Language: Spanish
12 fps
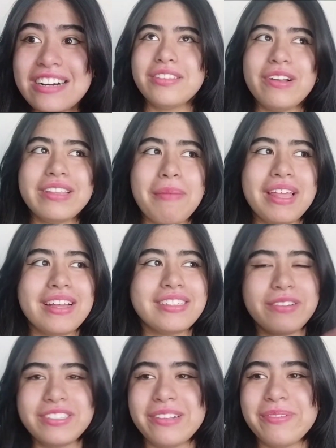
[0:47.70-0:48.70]
todo el tema de
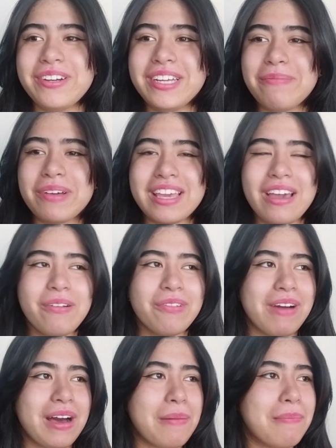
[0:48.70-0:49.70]
Charlie Silver y puede que
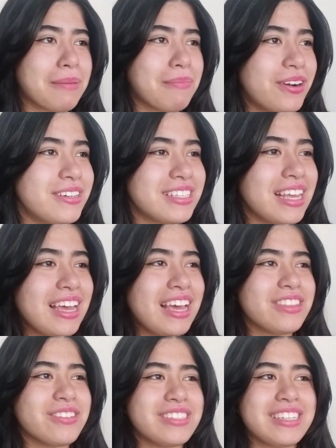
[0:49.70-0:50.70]
vuelva Mike Barnes,
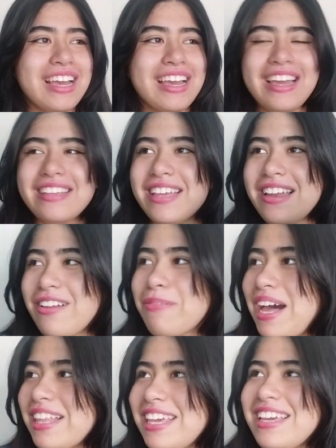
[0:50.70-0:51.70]
entonces este, Love
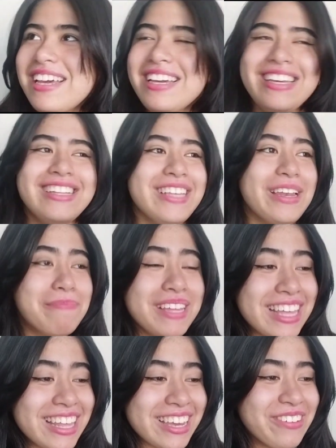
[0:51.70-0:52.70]
Valley y tienen
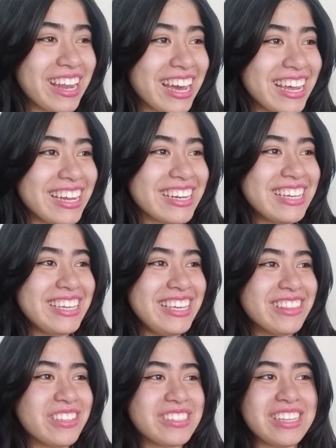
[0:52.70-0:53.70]
pinta de que no van a ganar
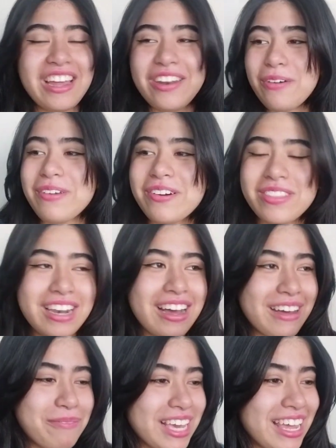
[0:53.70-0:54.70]
y entonces Robbie
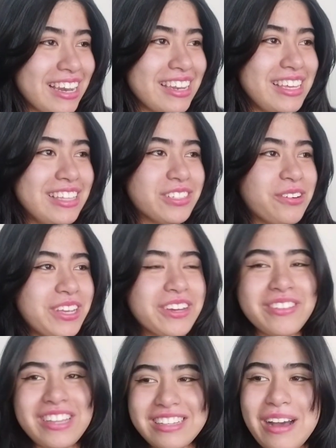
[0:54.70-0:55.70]
contra Miguel y Tori
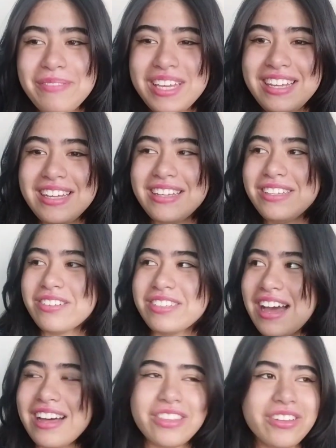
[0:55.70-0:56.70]
contra Sam y o
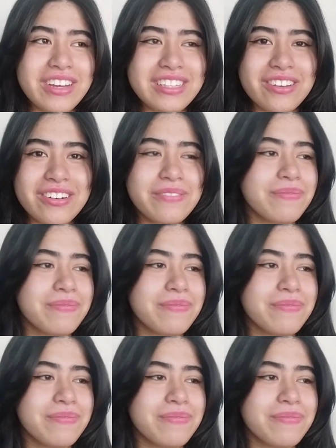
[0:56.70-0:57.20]
sea, todo esto